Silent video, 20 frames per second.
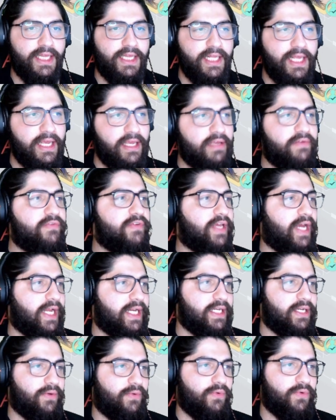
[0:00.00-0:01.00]
تلاقي في
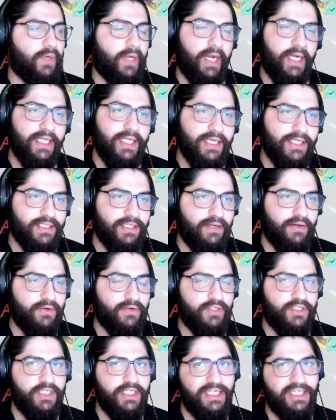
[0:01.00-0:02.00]
عنا هون على اليسار
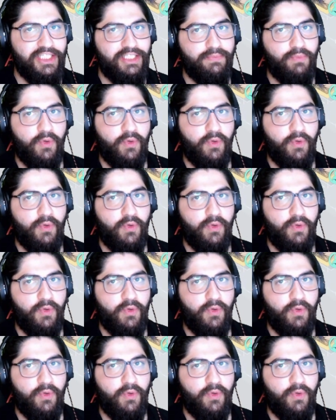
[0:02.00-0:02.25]
شيء اسمه